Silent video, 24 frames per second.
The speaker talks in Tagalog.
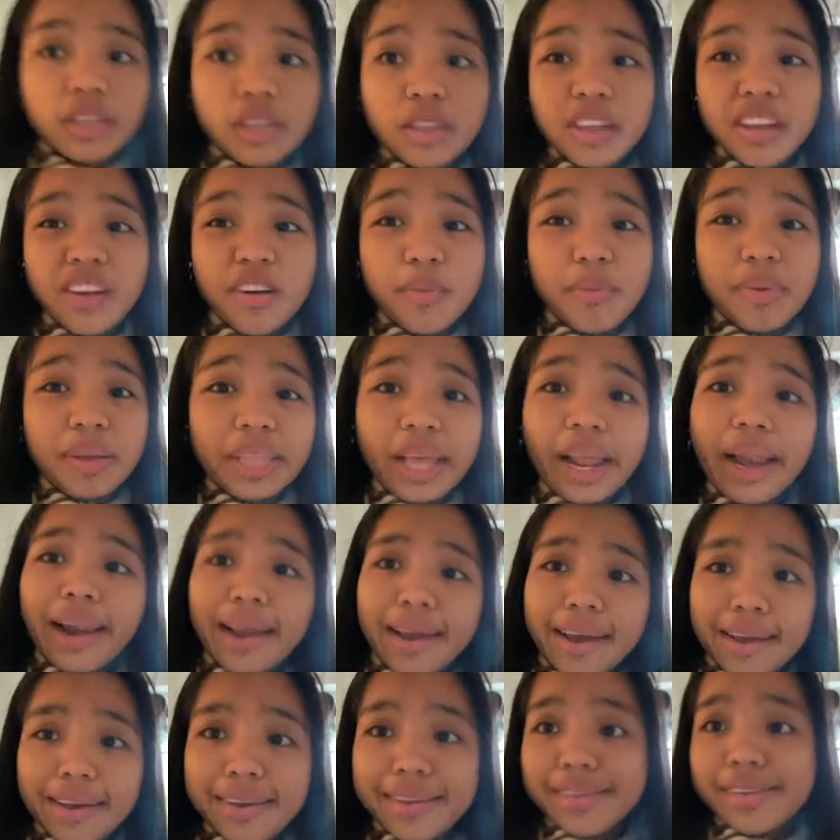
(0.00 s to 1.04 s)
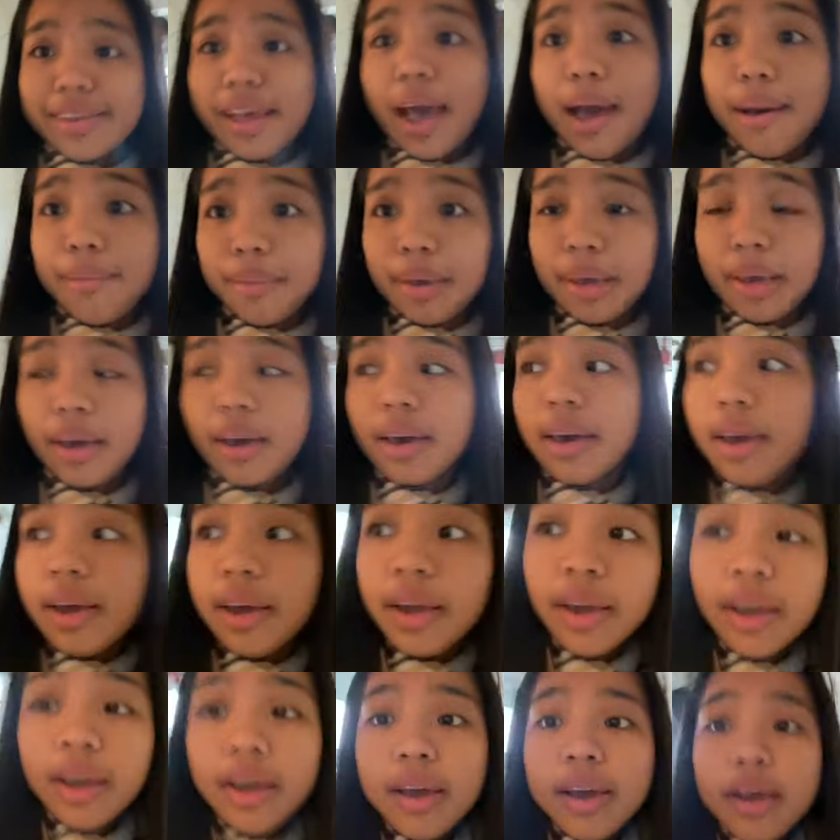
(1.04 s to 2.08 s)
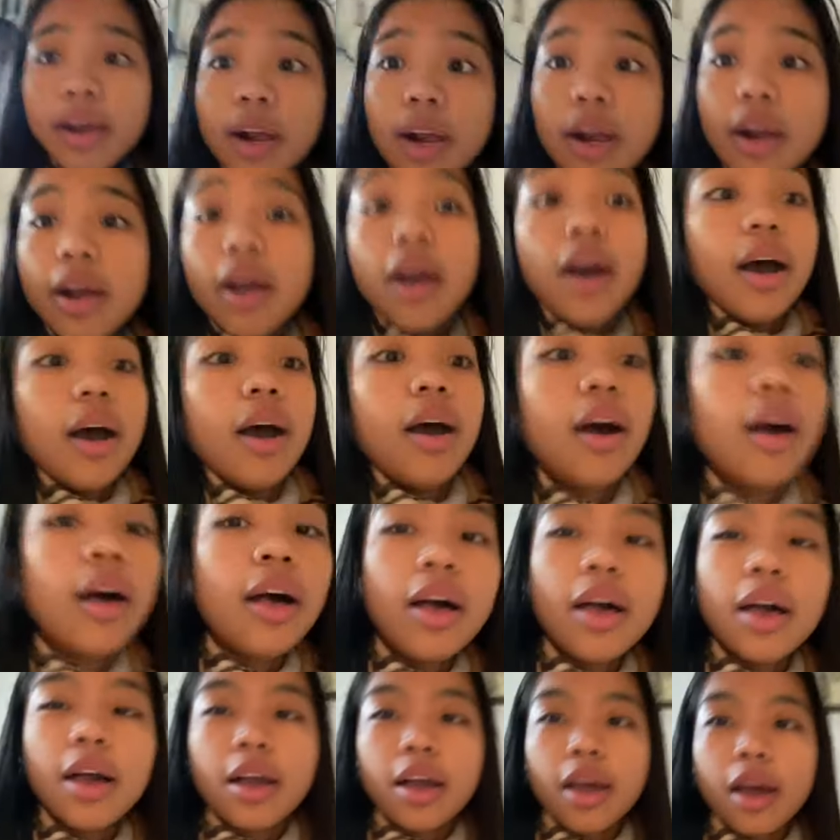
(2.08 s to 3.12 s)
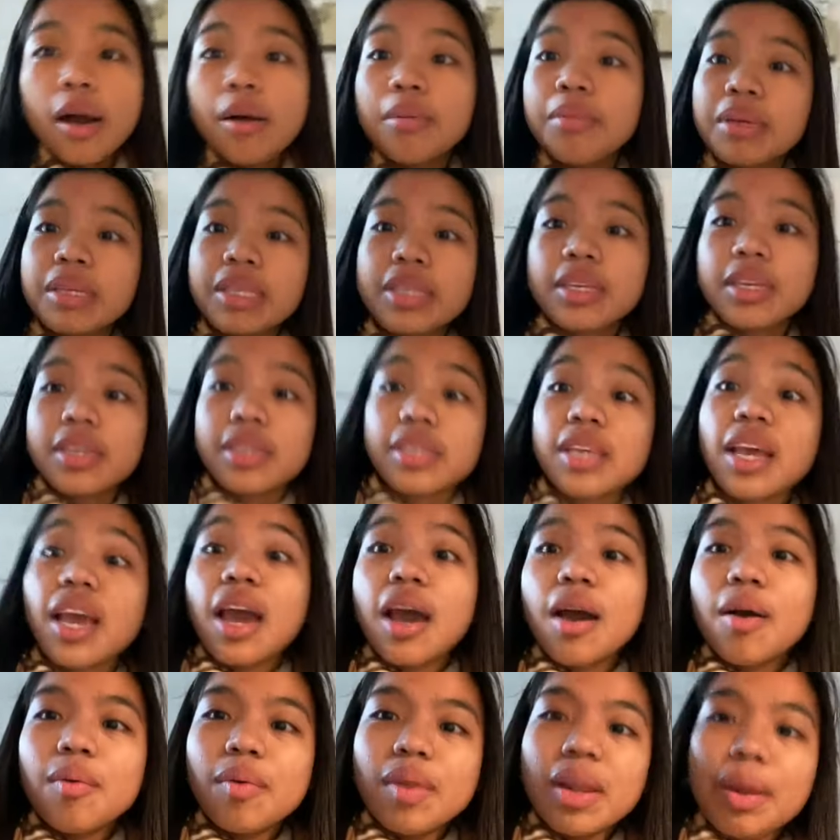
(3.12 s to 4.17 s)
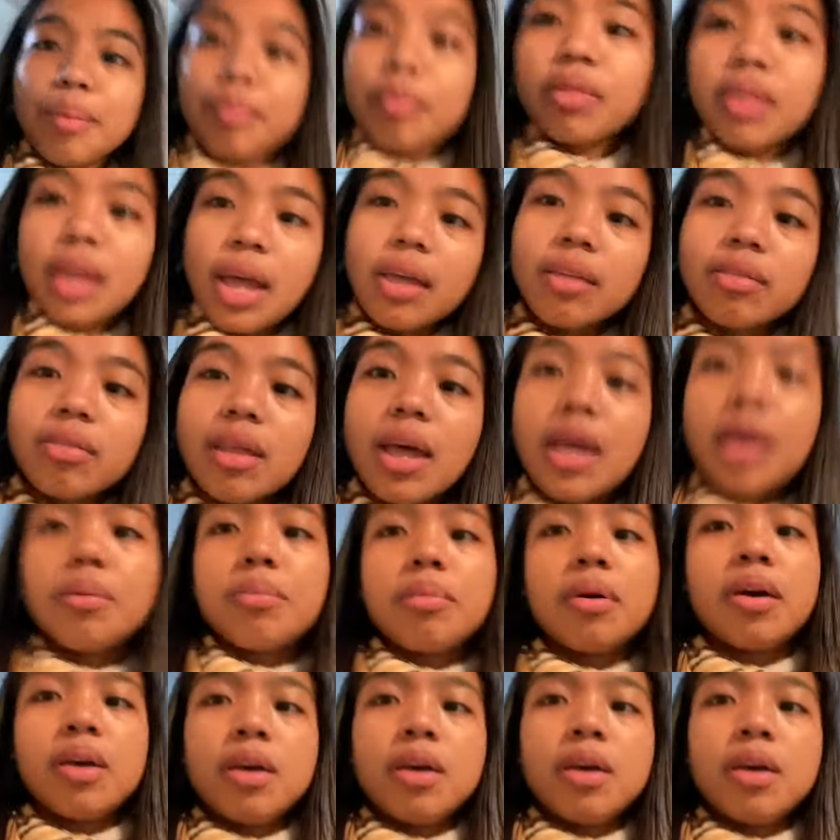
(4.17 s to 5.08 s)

hindi ko pa nalagay sa aming uh, cabbage. Kasi nga, wala po tayong time.